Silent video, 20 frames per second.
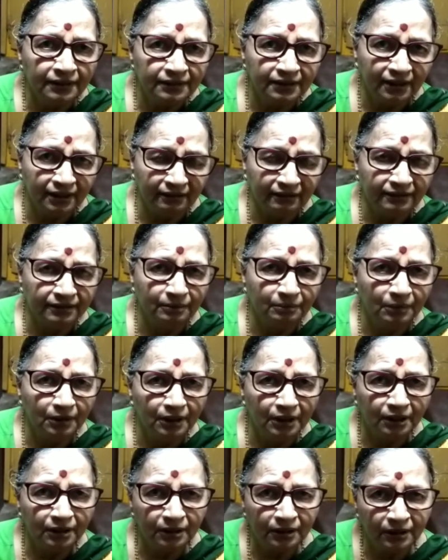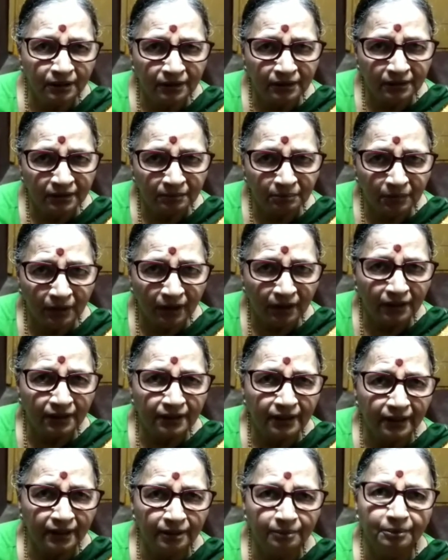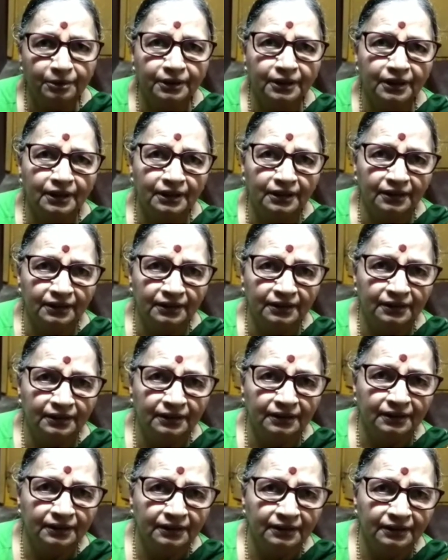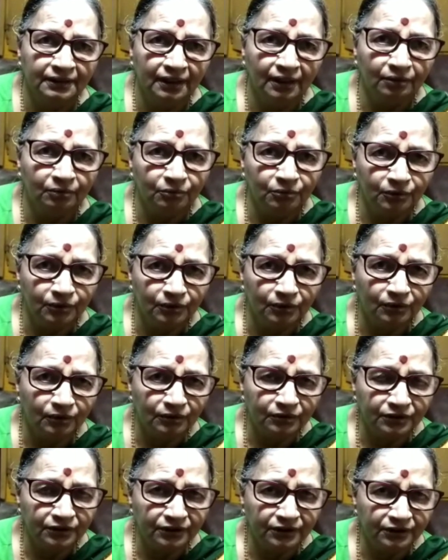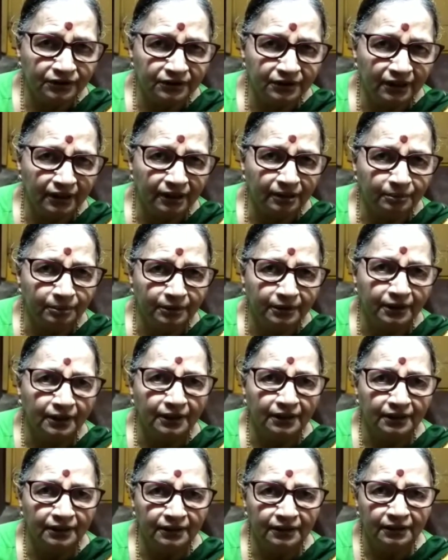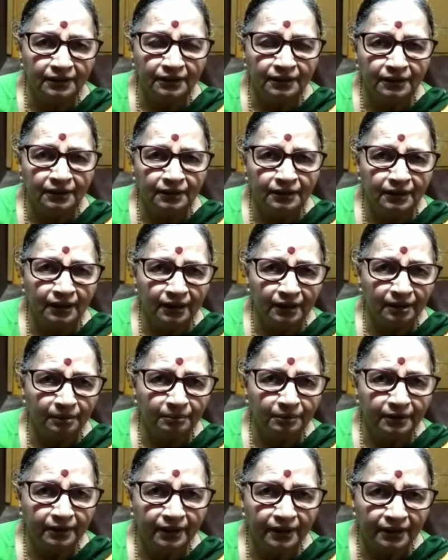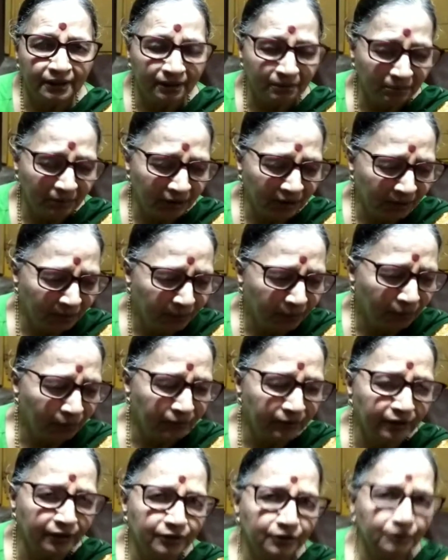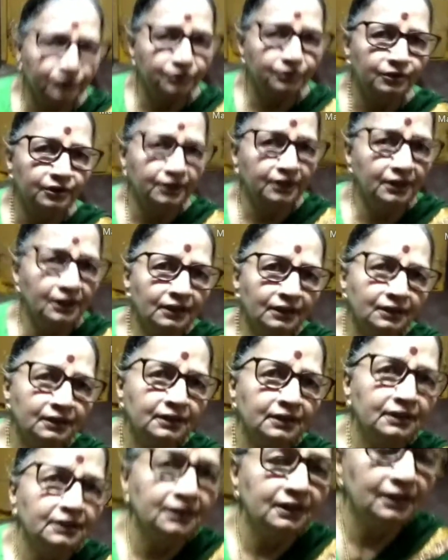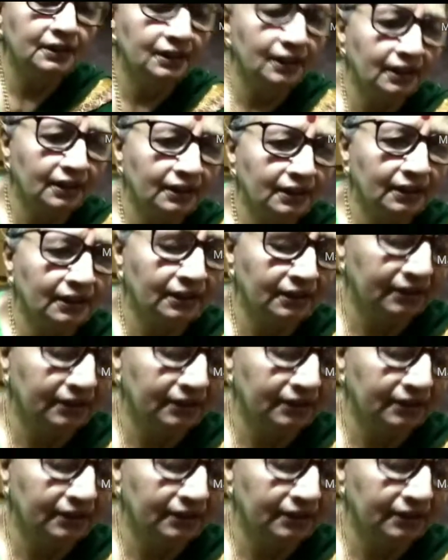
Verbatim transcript: తర్వాత మళ్ళీ బాగా ఎండబెట్టాలి ఆ ఊటలోంచి తీసి ఎండబెట్టాలి ఎండబెట్టాక మళ్ళీ పౌడర్ చేసుకొని ఇలాగా